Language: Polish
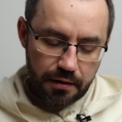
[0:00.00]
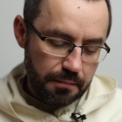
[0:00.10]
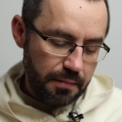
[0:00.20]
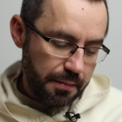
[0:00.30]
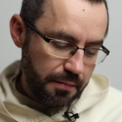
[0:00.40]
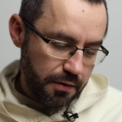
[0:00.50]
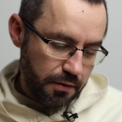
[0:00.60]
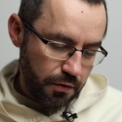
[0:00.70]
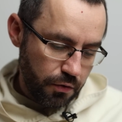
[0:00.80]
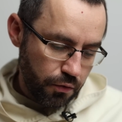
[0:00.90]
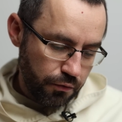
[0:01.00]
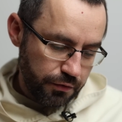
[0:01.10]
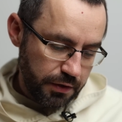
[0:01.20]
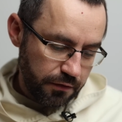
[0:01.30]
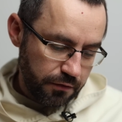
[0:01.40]
mamy
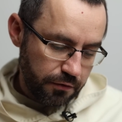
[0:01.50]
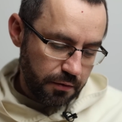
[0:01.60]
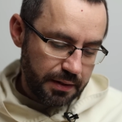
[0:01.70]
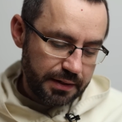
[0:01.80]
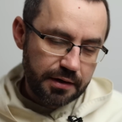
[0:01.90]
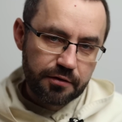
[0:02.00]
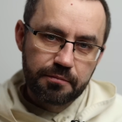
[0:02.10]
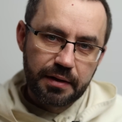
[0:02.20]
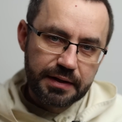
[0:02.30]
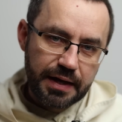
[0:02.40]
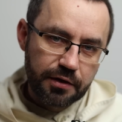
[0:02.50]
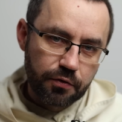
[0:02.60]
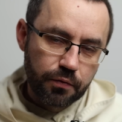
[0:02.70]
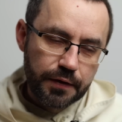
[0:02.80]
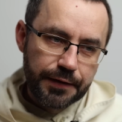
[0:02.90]
również dromadery z
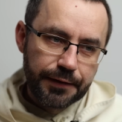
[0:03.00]
Madianu.